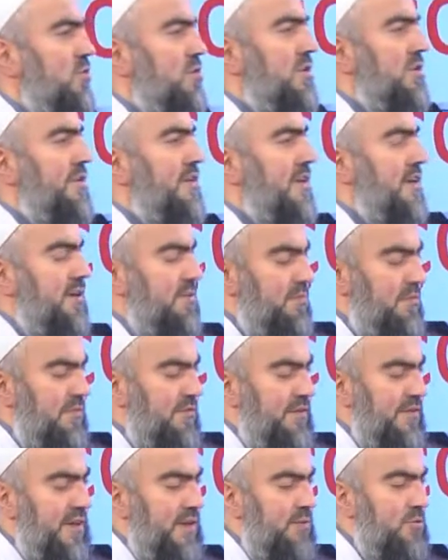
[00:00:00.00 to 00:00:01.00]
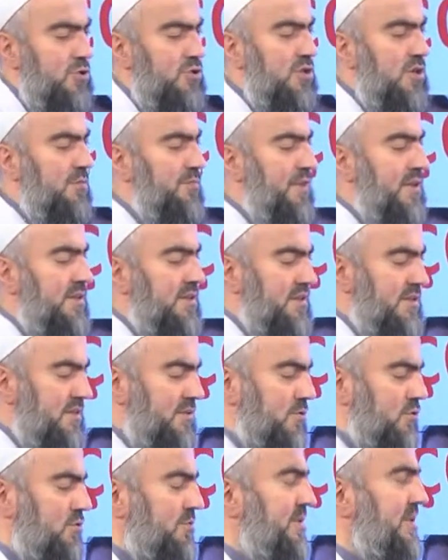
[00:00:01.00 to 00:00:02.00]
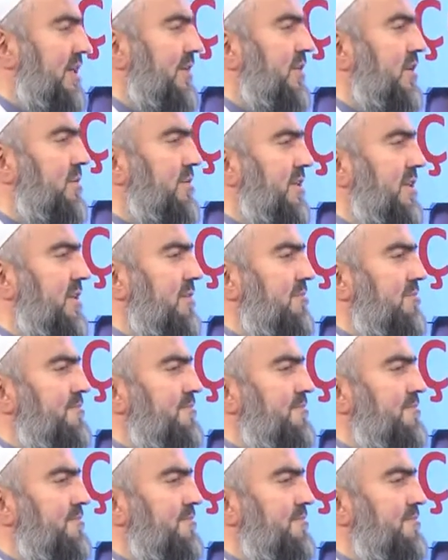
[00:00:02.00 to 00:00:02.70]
da verelim. Veremiyorsak ben konuma devam edeyim.